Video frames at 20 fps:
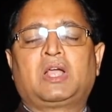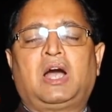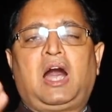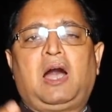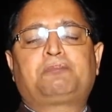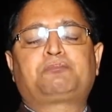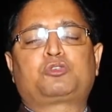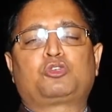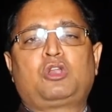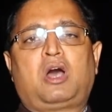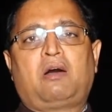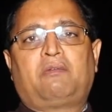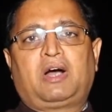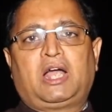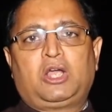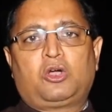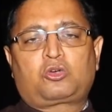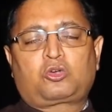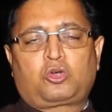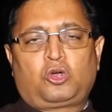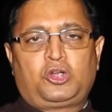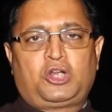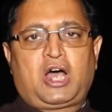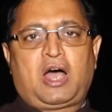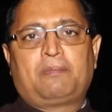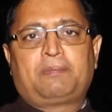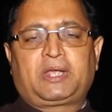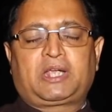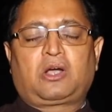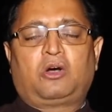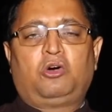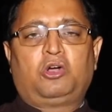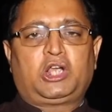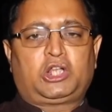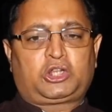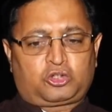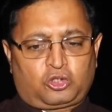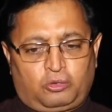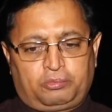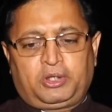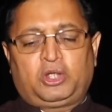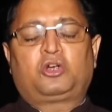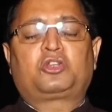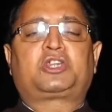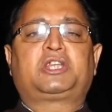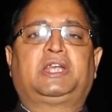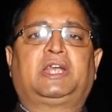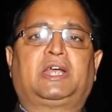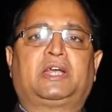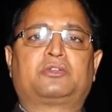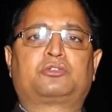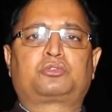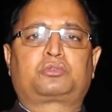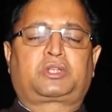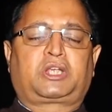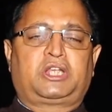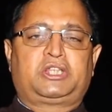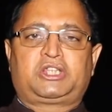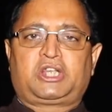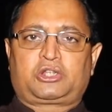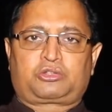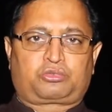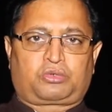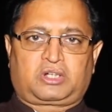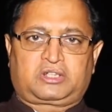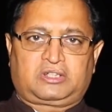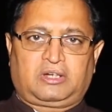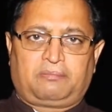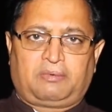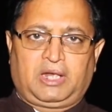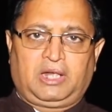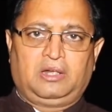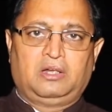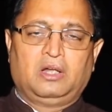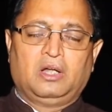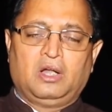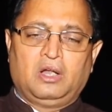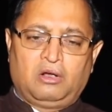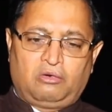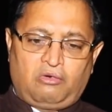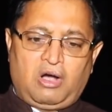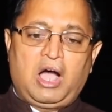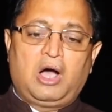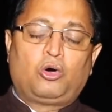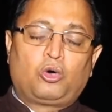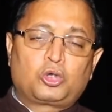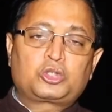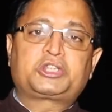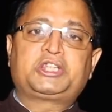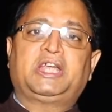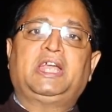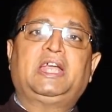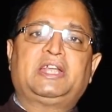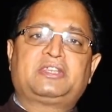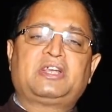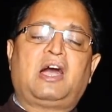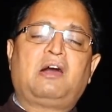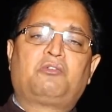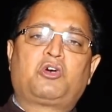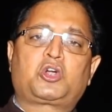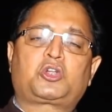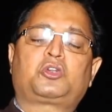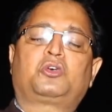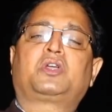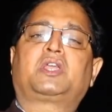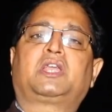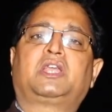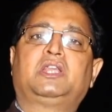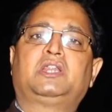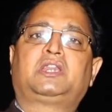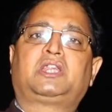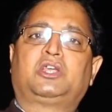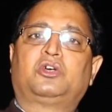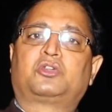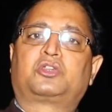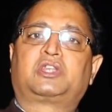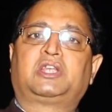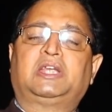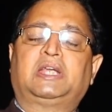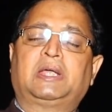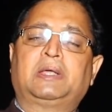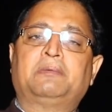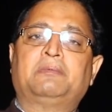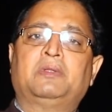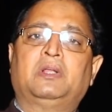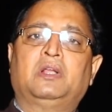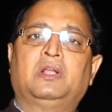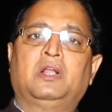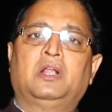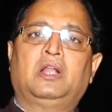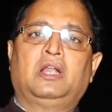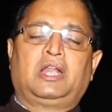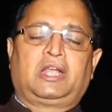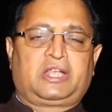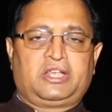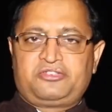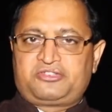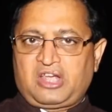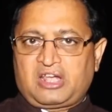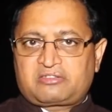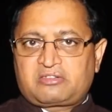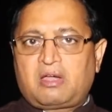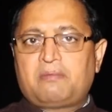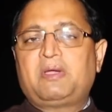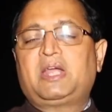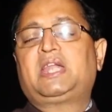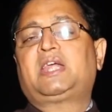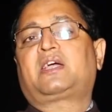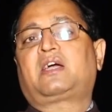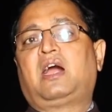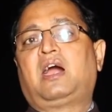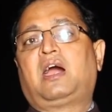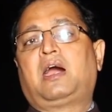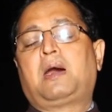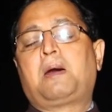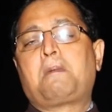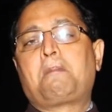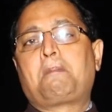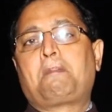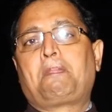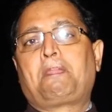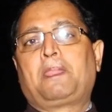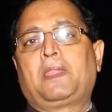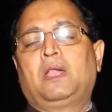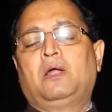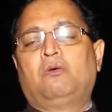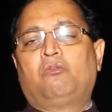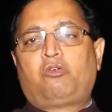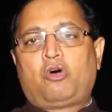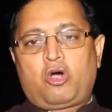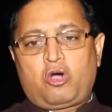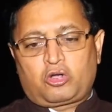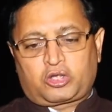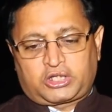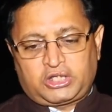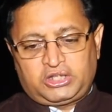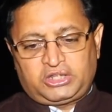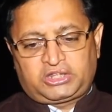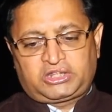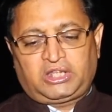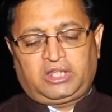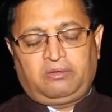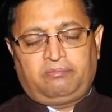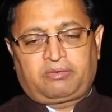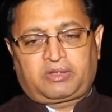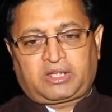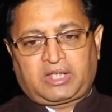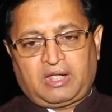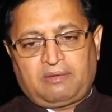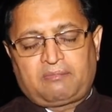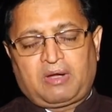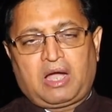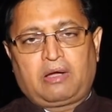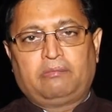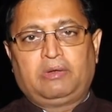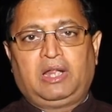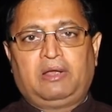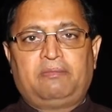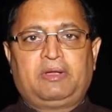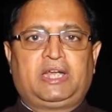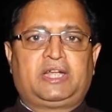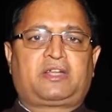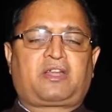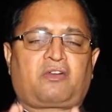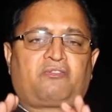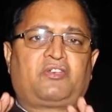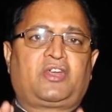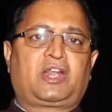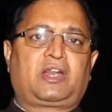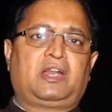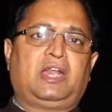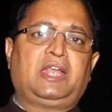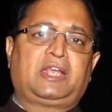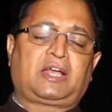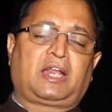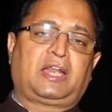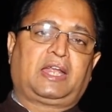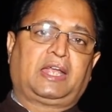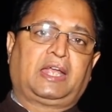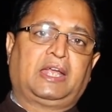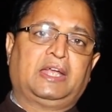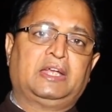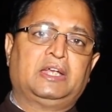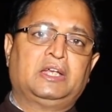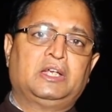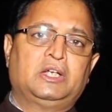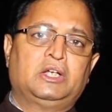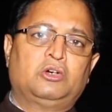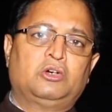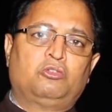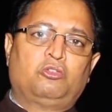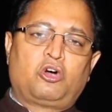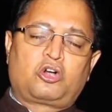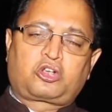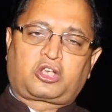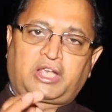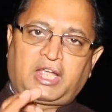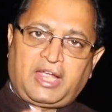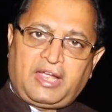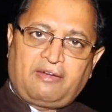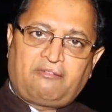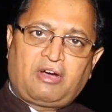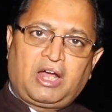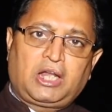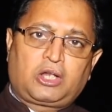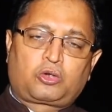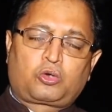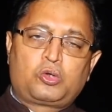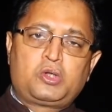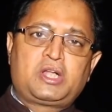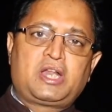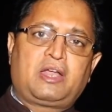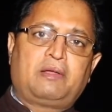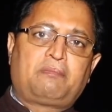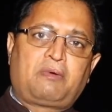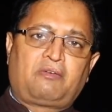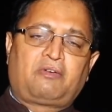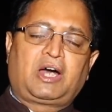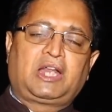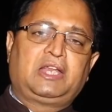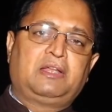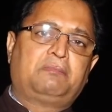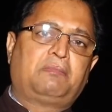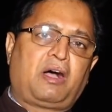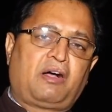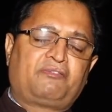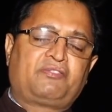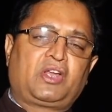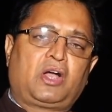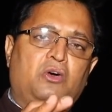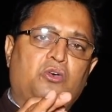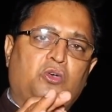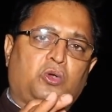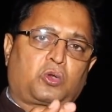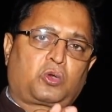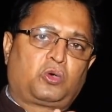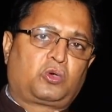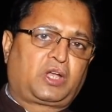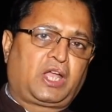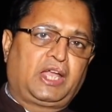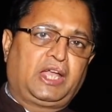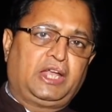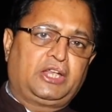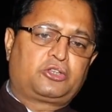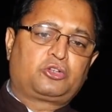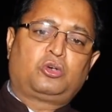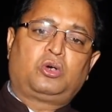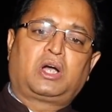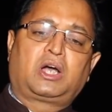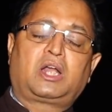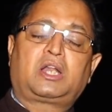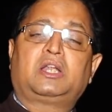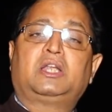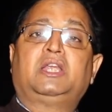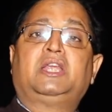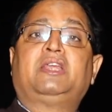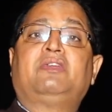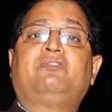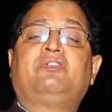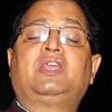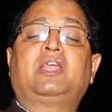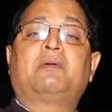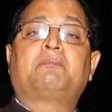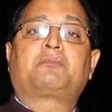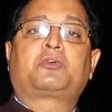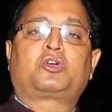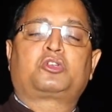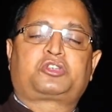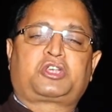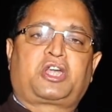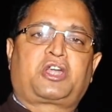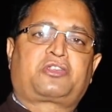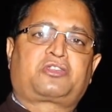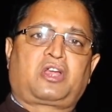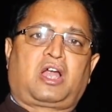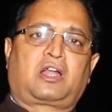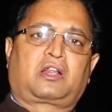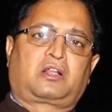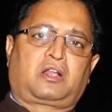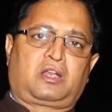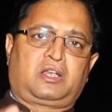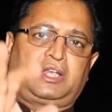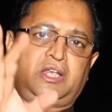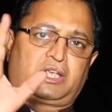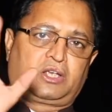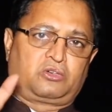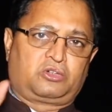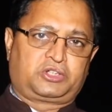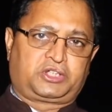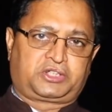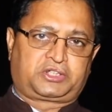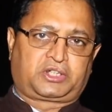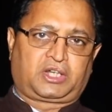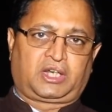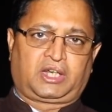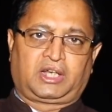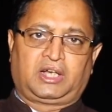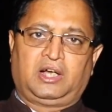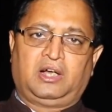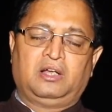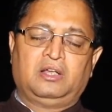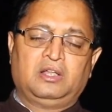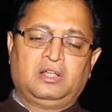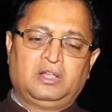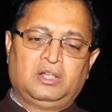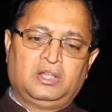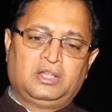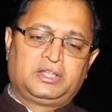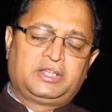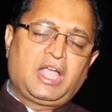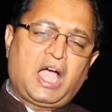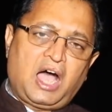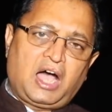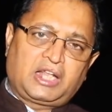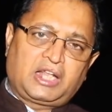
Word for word: आप चुनाव आयोग को ना भी कहोगे तो भी होती है केंद्रीय सुरक्षा बल वहां होते हैं जहां वोटों की गिनती होती है लेकिन जैसा मैंने कहा वो गिनती के मामले में इंटरफेयर नहीं करेंगे वो केवल गुंडे मवाली माफियाओं को रोकेंगे जो अगर ईवीएम e को छेड़छाड़ करने की कोशिश करेगा या